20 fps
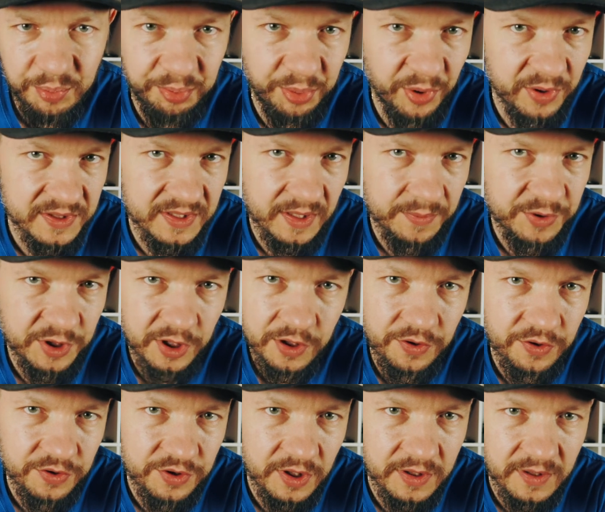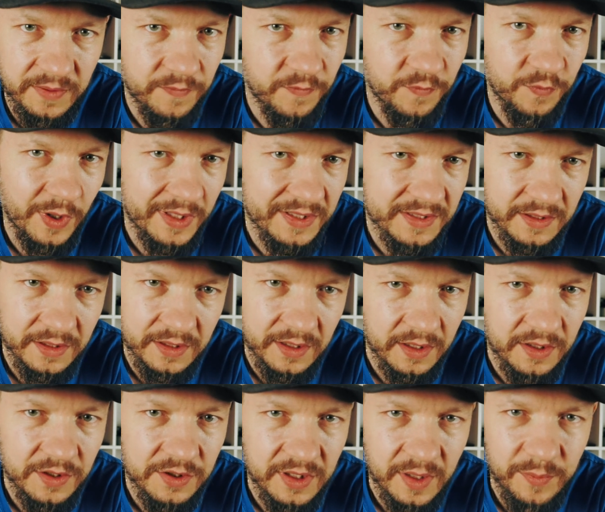poza przekroczeniem własnych
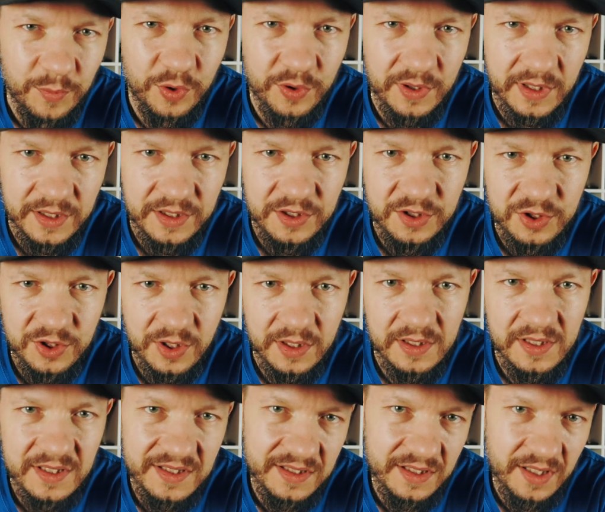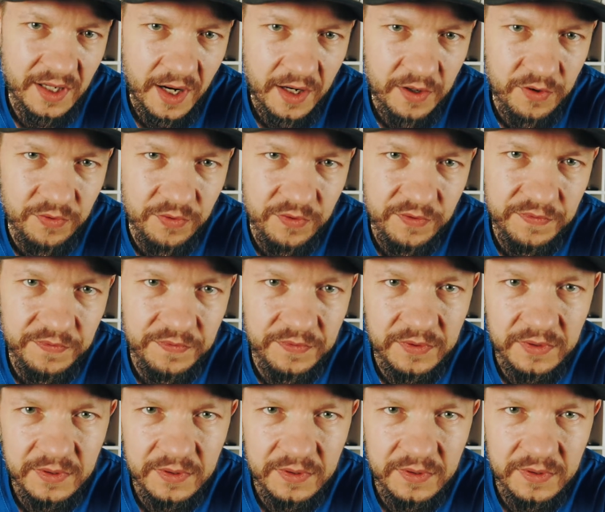jakichś tam ograniczeń, strachów